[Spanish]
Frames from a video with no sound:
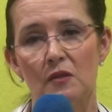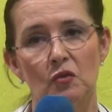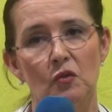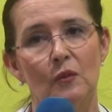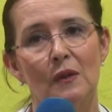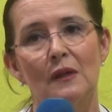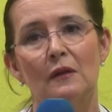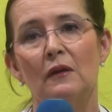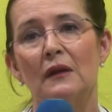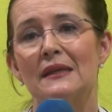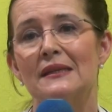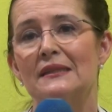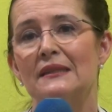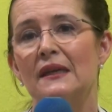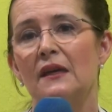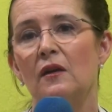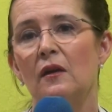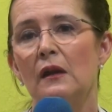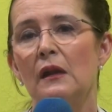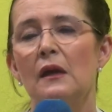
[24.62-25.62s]
se sube el
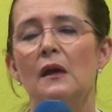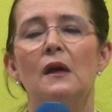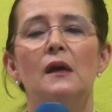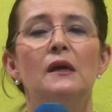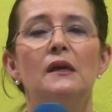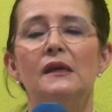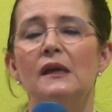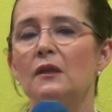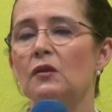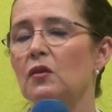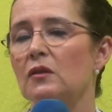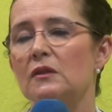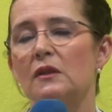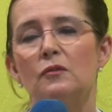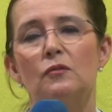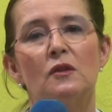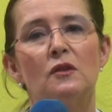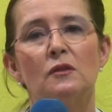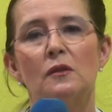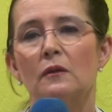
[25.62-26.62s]
colesterol y
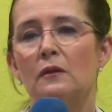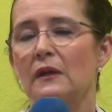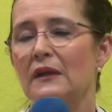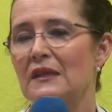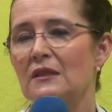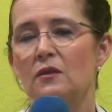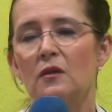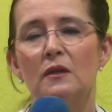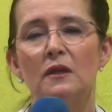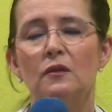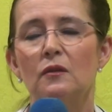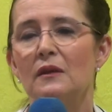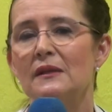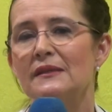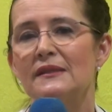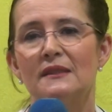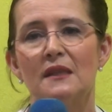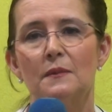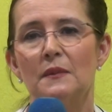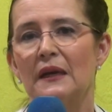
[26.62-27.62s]
entonces nuestro corazón y todo el
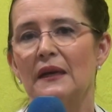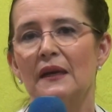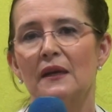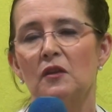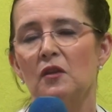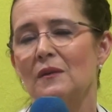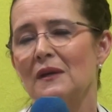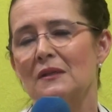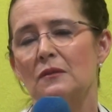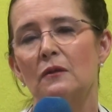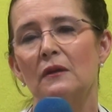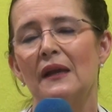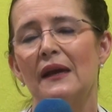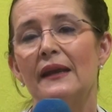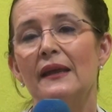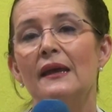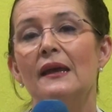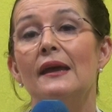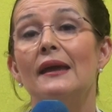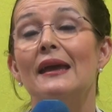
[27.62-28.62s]
sistema
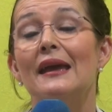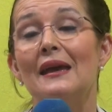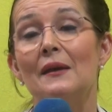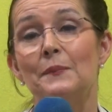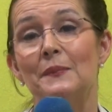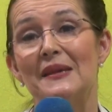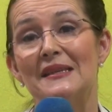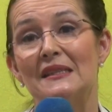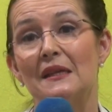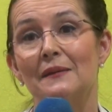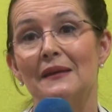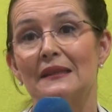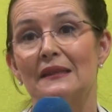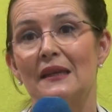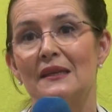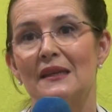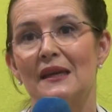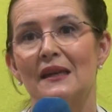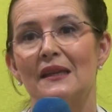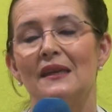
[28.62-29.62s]
cardiovascular empieza a
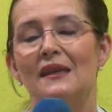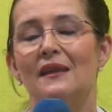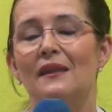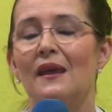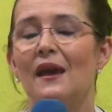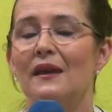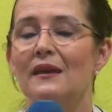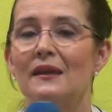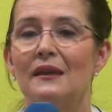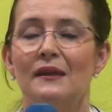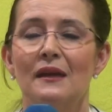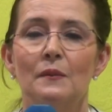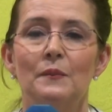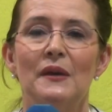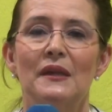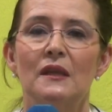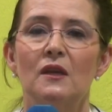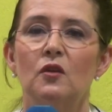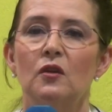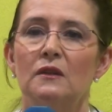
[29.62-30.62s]
batallar. Y de ahí que el
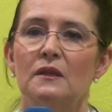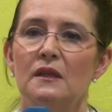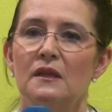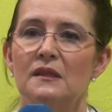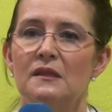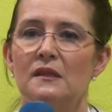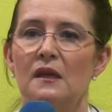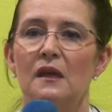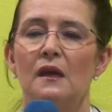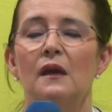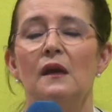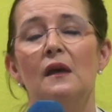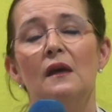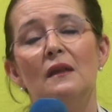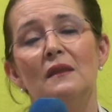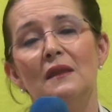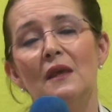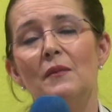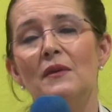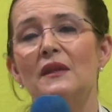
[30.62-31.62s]
médico te dice,
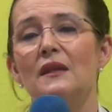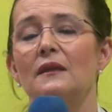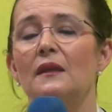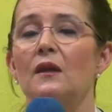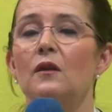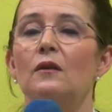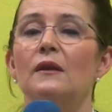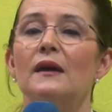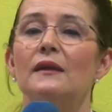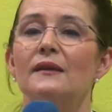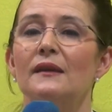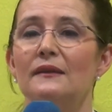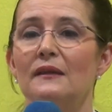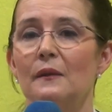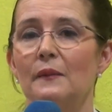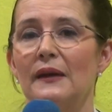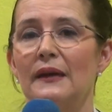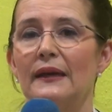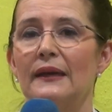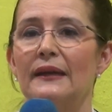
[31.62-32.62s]
debe de tener una
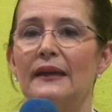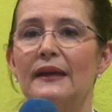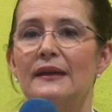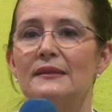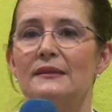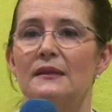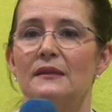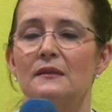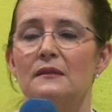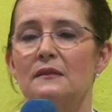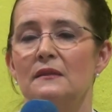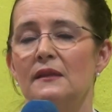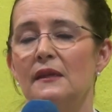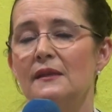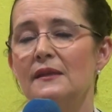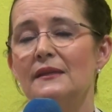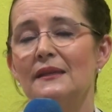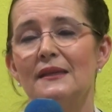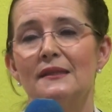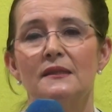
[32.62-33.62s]
dieta baja en grasas.
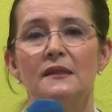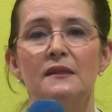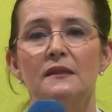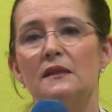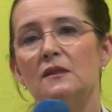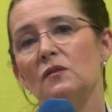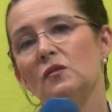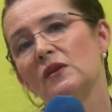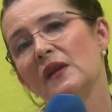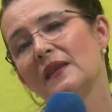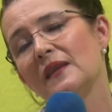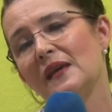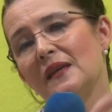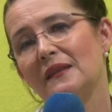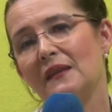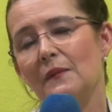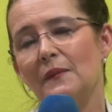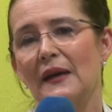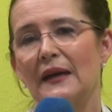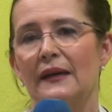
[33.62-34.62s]
¿Tienes gastritis? Una
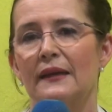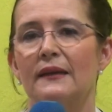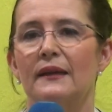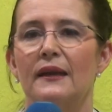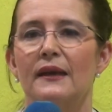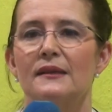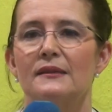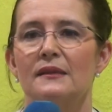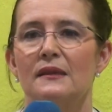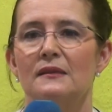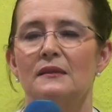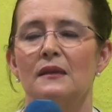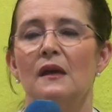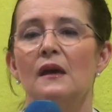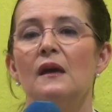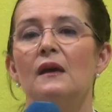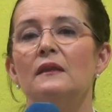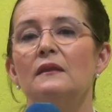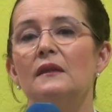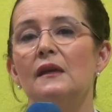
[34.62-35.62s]
dieta baja en grasas.
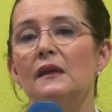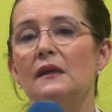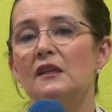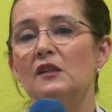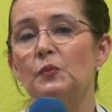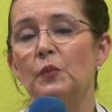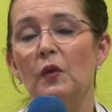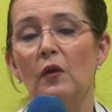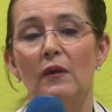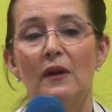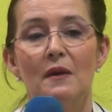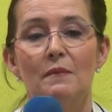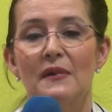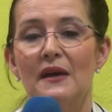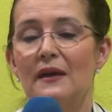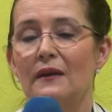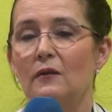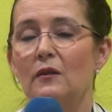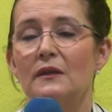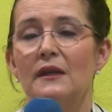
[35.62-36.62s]
¿Tienes
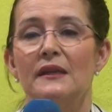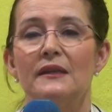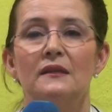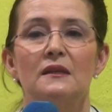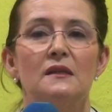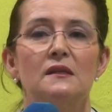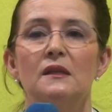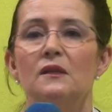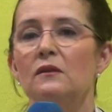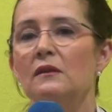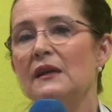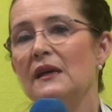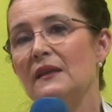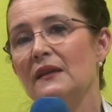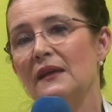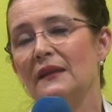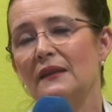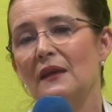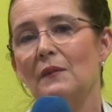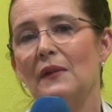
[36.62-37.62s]
problema con el intestino? Una
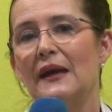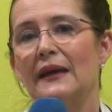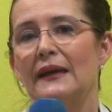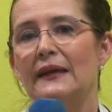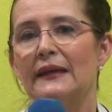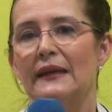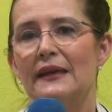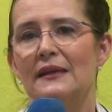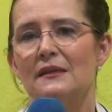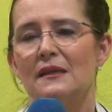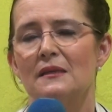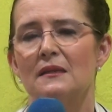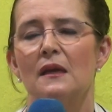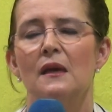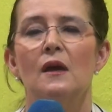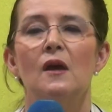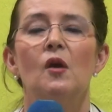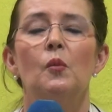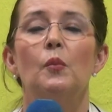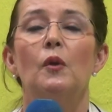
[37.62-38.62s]
dieta baja en grasas.
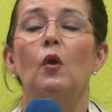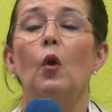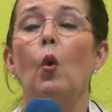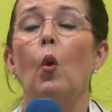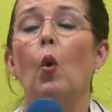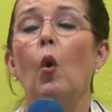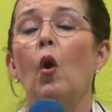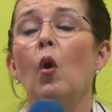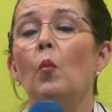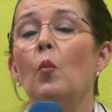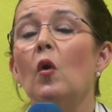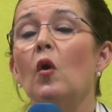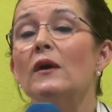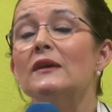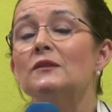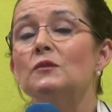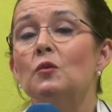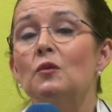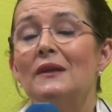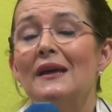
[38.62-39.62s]
Pero ¿cómo
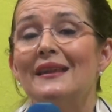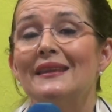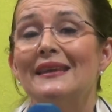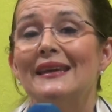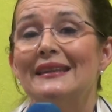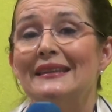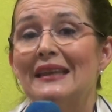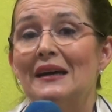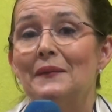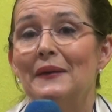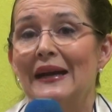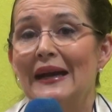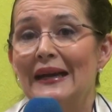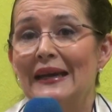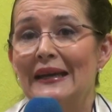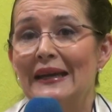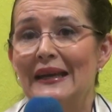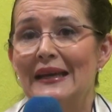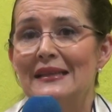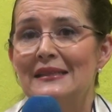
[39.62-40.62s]
es una dieta baja
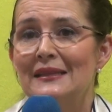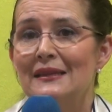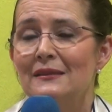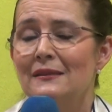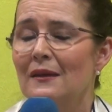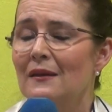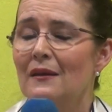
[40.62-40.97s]
en grasas?